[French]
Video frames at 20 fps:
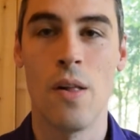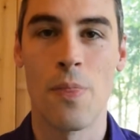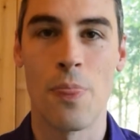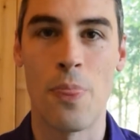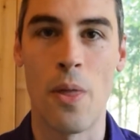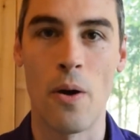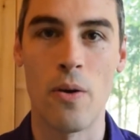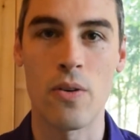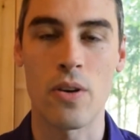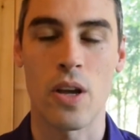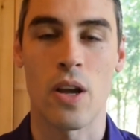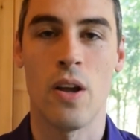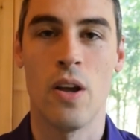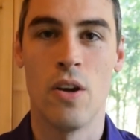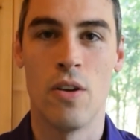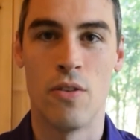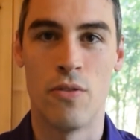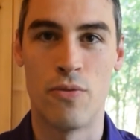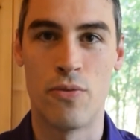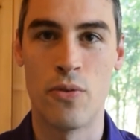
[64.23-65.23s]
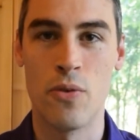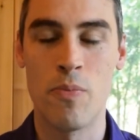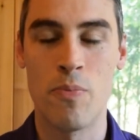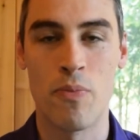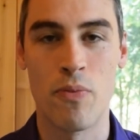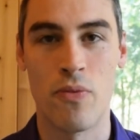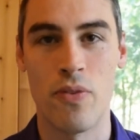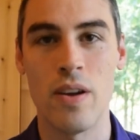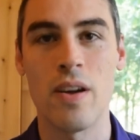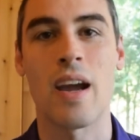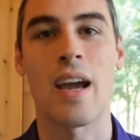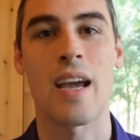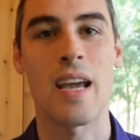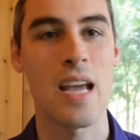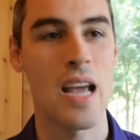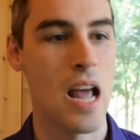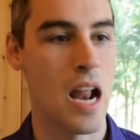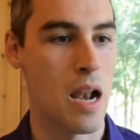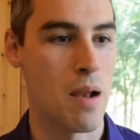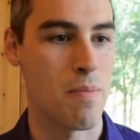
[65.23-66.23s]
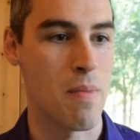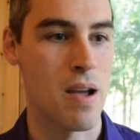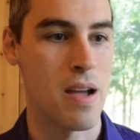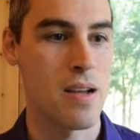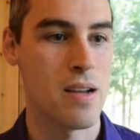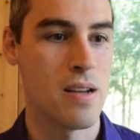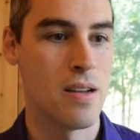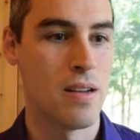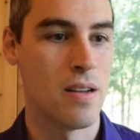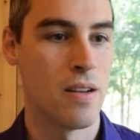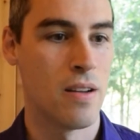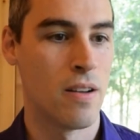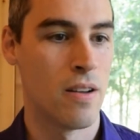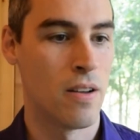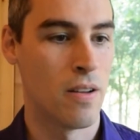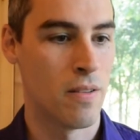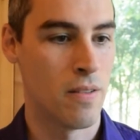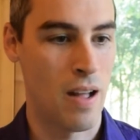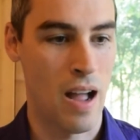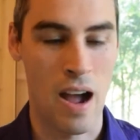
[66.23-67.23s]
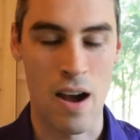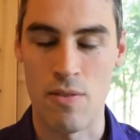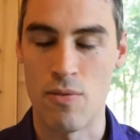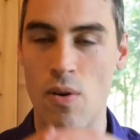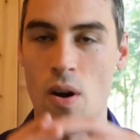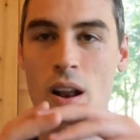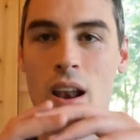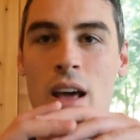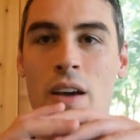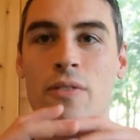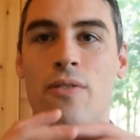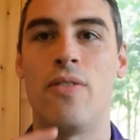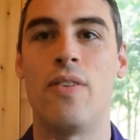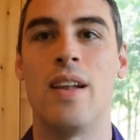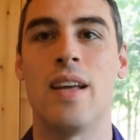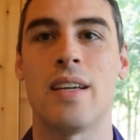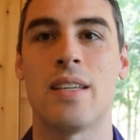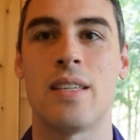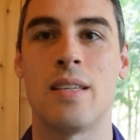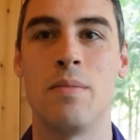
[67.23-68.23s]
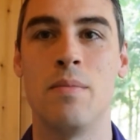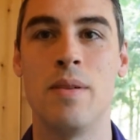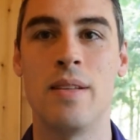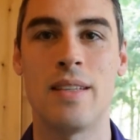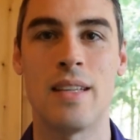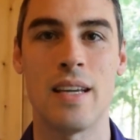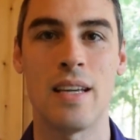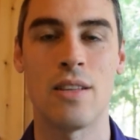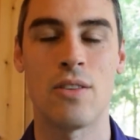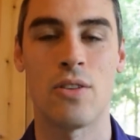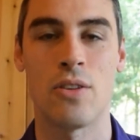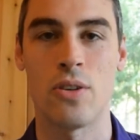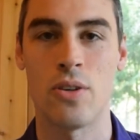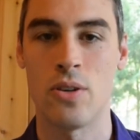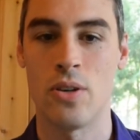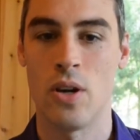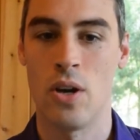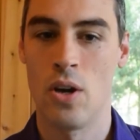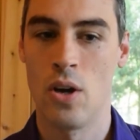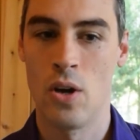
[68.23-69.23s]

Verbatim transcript: Donc, vous pouvez réellement avoir la flexibilité de